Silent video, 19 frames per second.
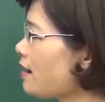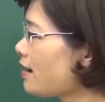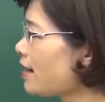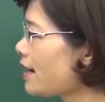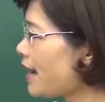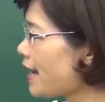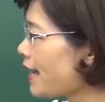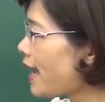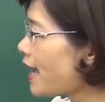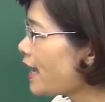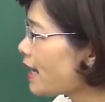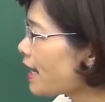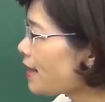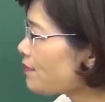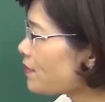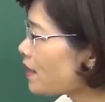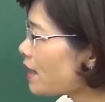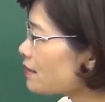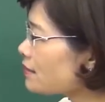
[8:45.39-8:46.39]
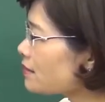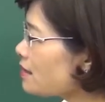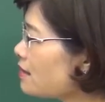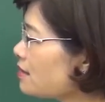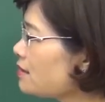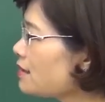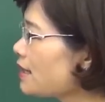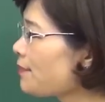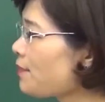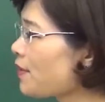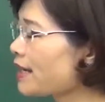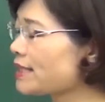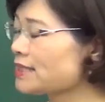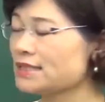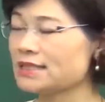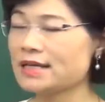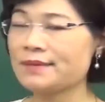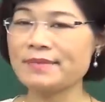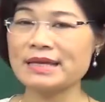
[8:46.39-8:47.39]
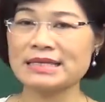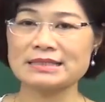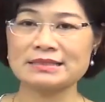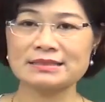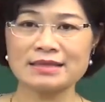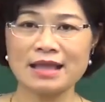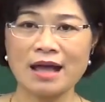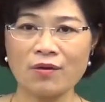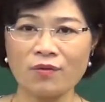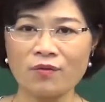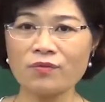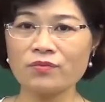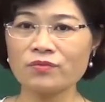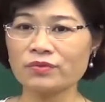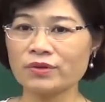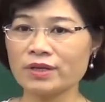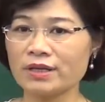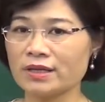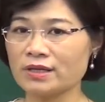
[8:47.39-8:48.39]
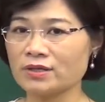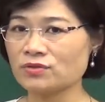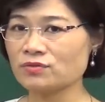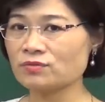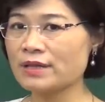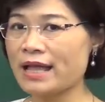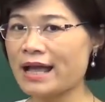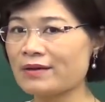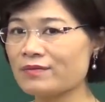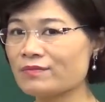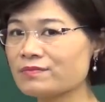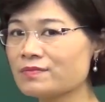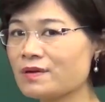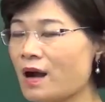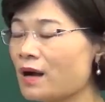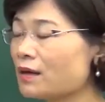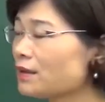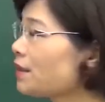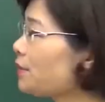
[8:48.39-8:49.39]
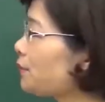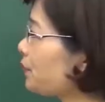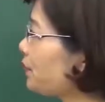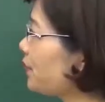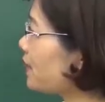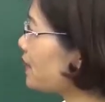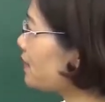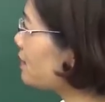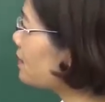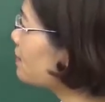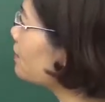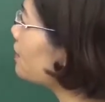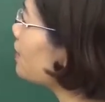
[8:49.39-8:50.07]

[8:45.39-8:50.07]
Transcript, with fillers: ngày 25 tháng 4 năm 1976 thì chúng ta cũng có tổng tuyển cử